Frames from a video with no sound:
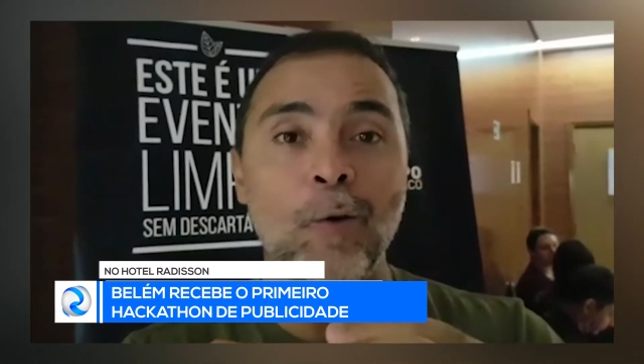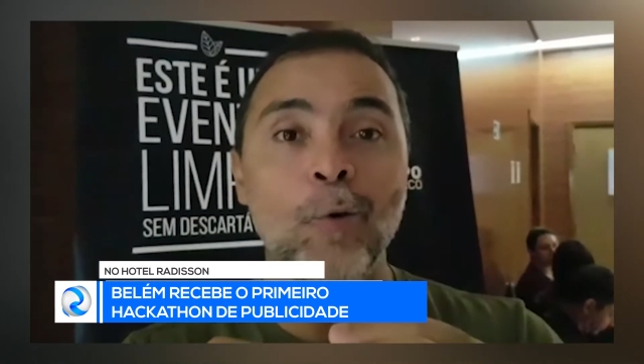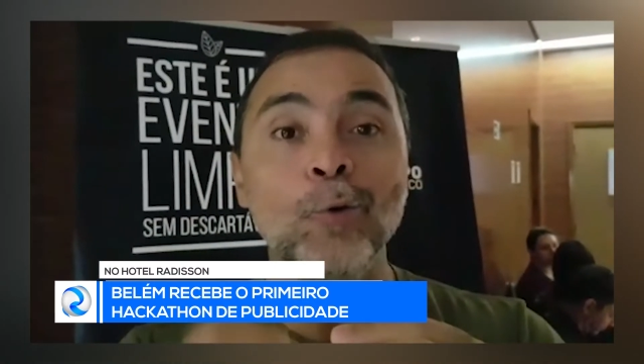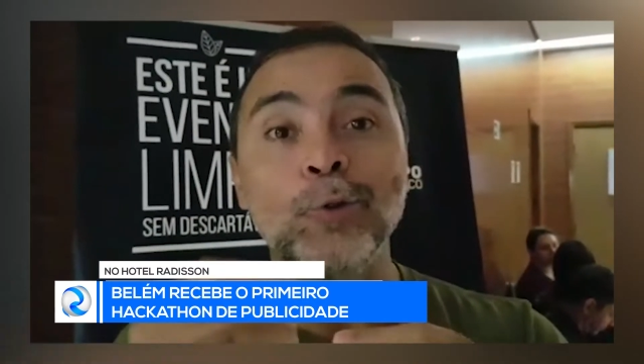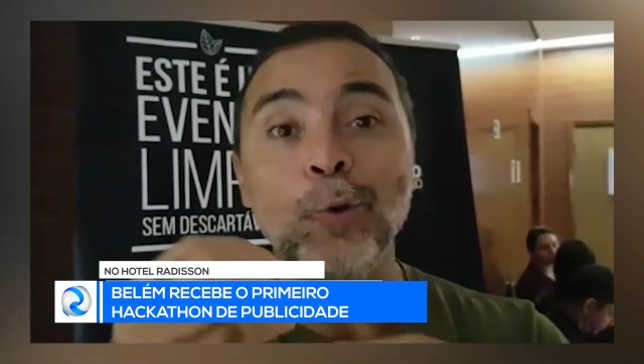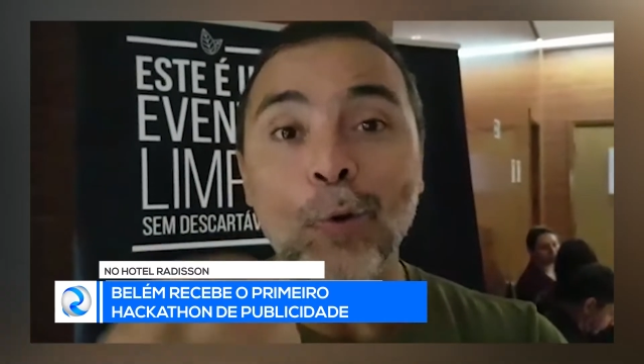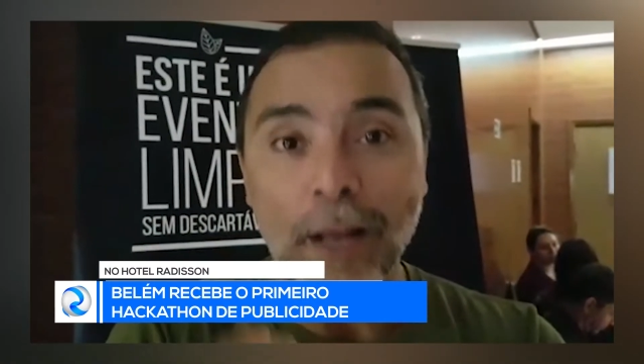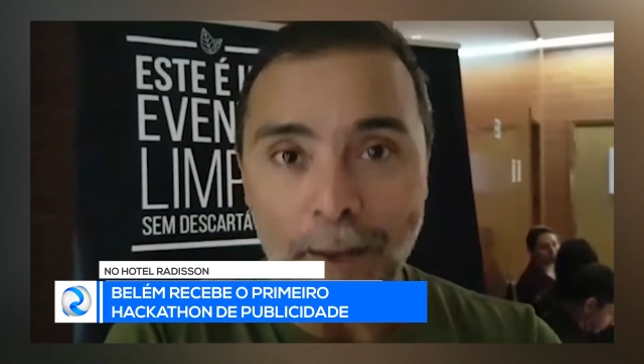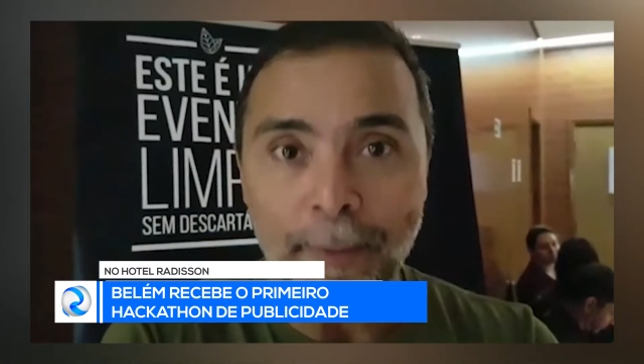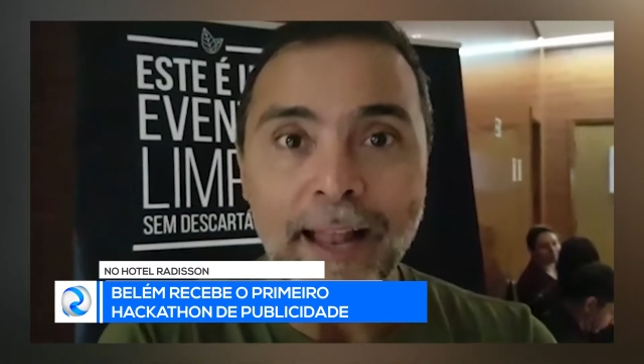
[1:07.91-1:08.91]

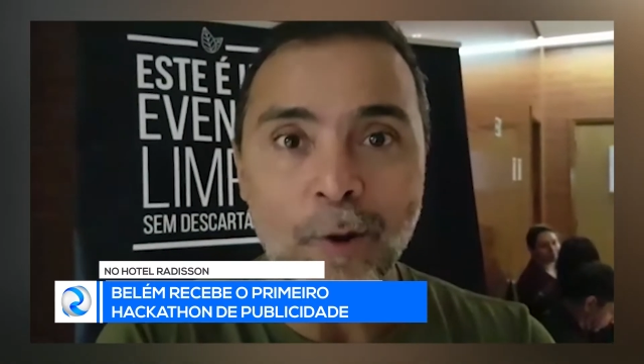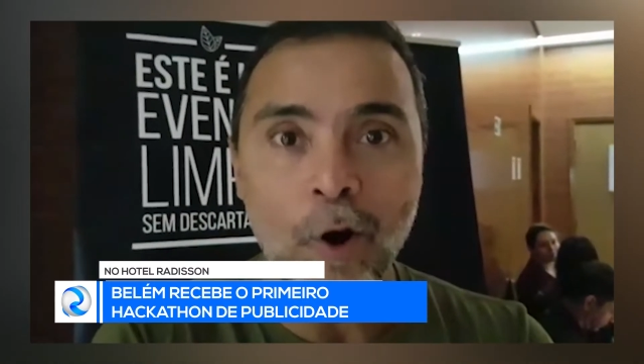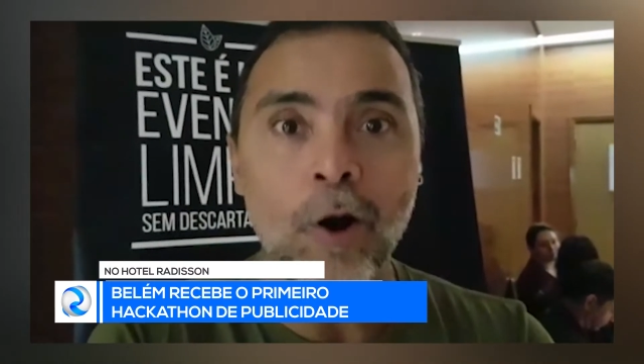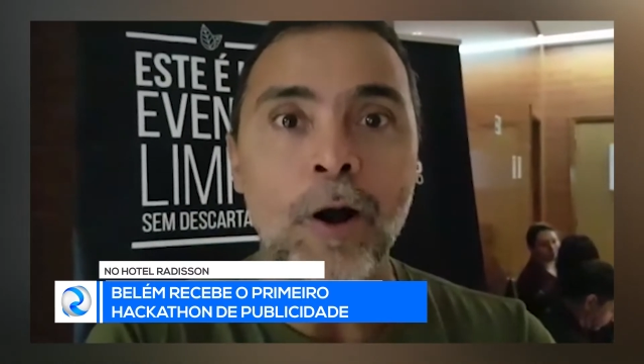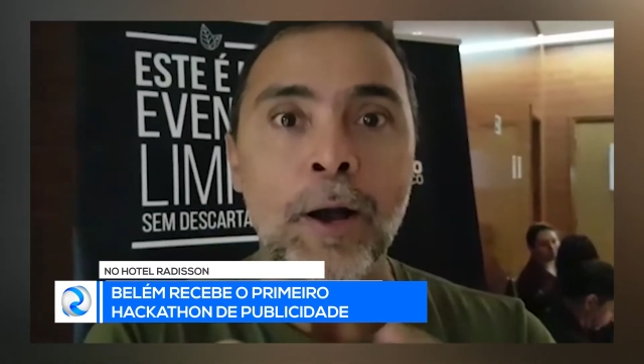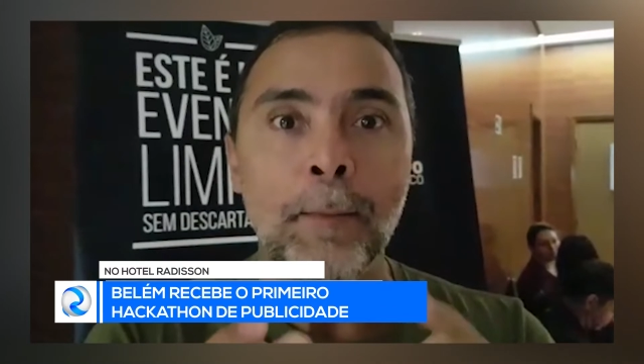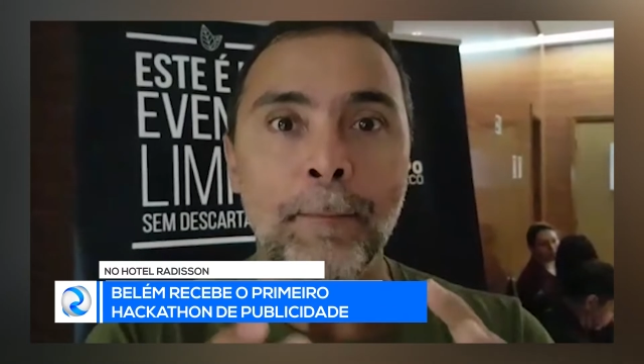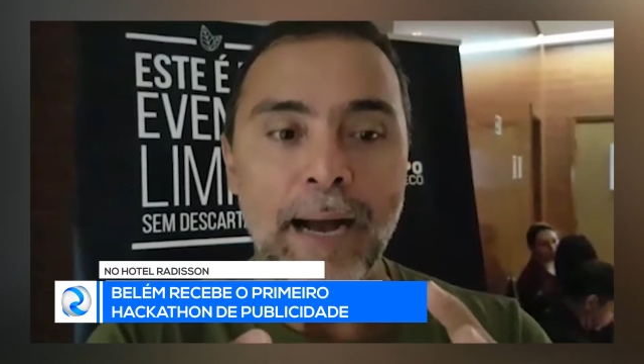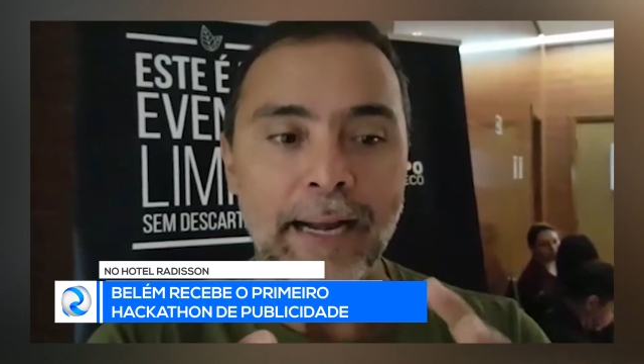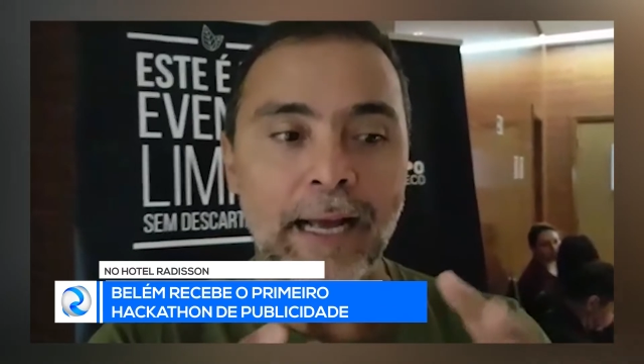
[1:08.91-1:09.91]
cultura melhor
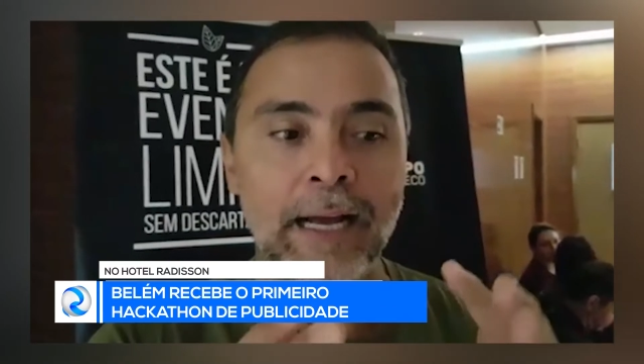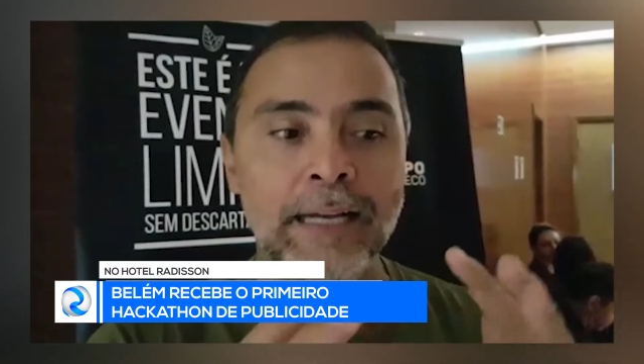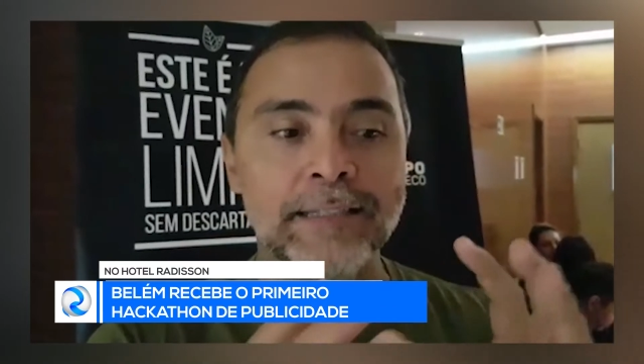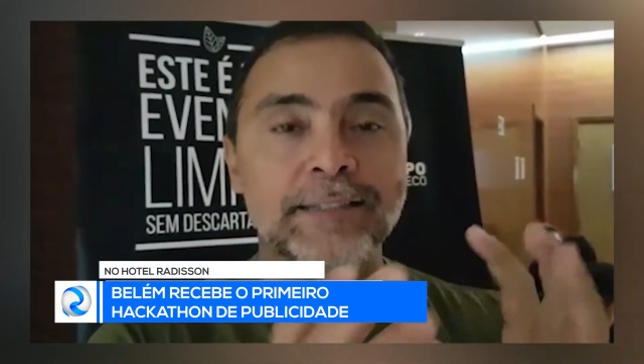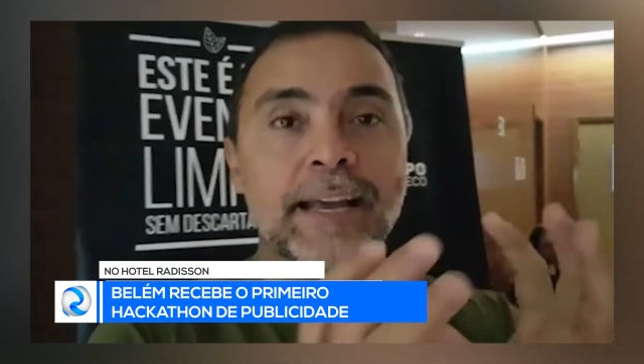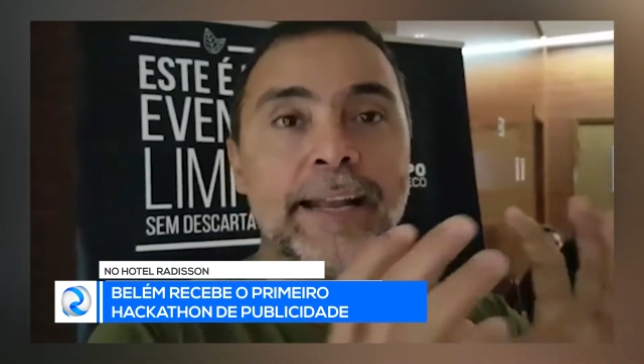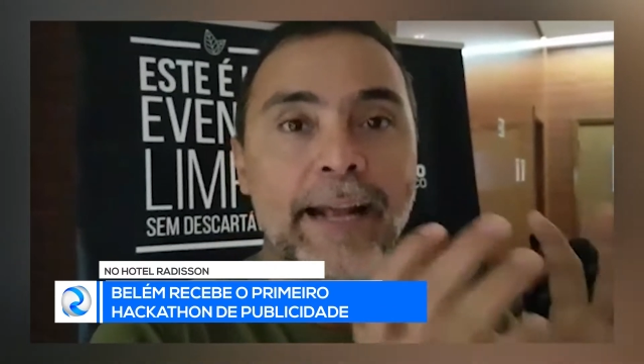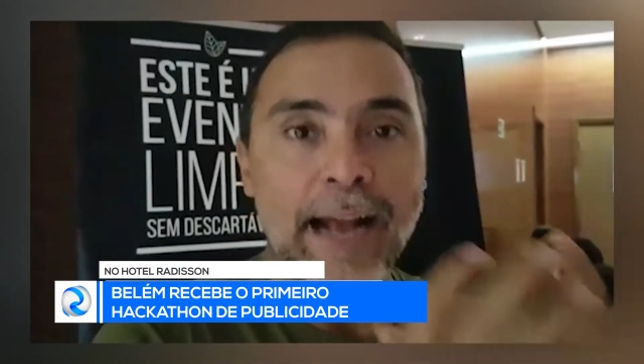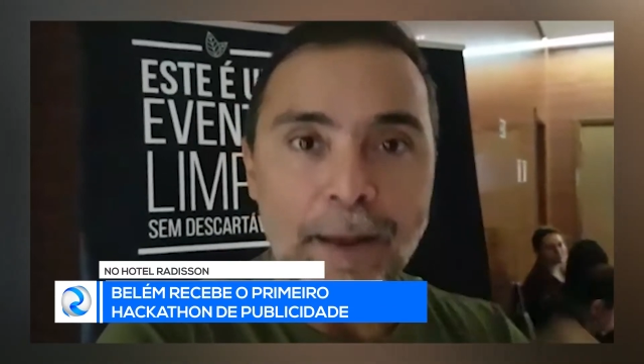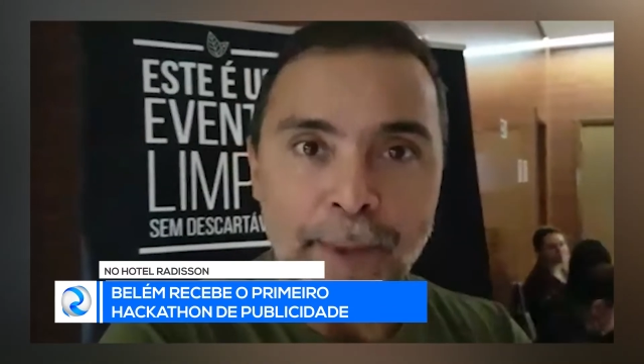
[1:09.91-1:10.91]
para
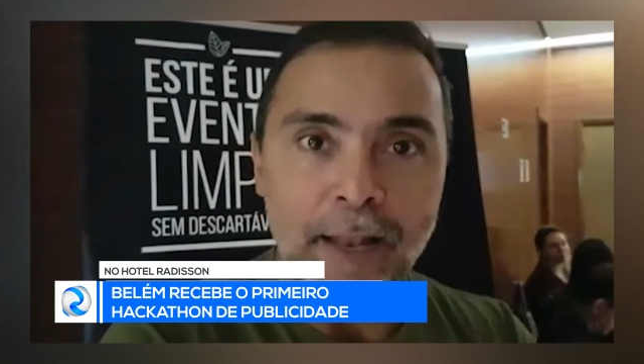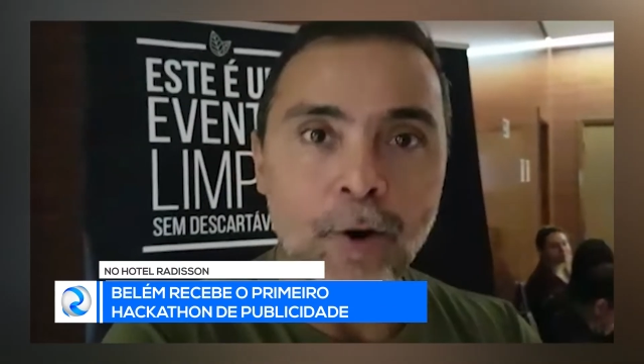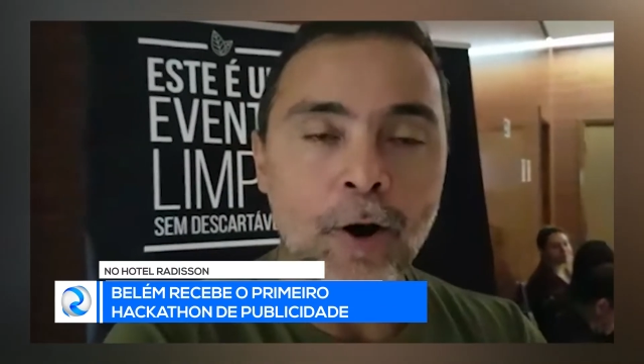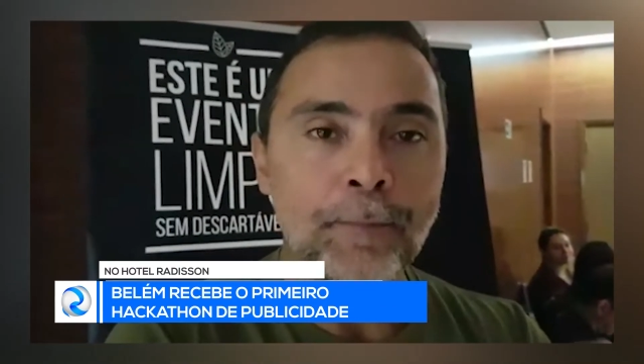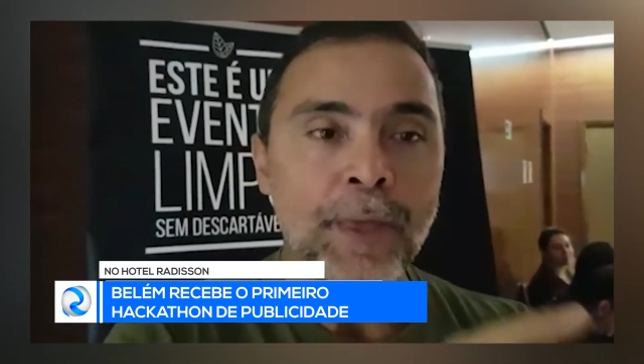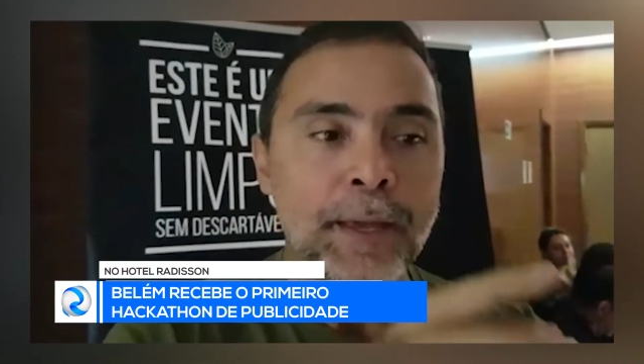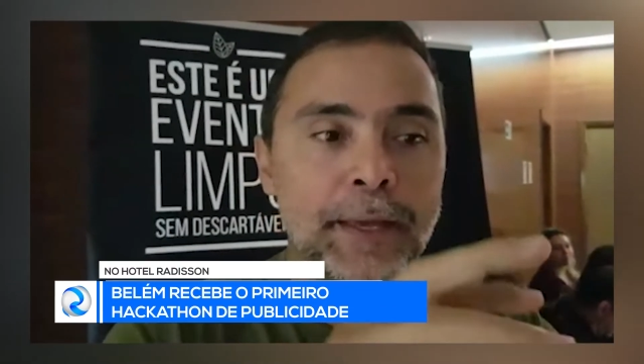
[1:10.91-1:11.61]
segregar melhor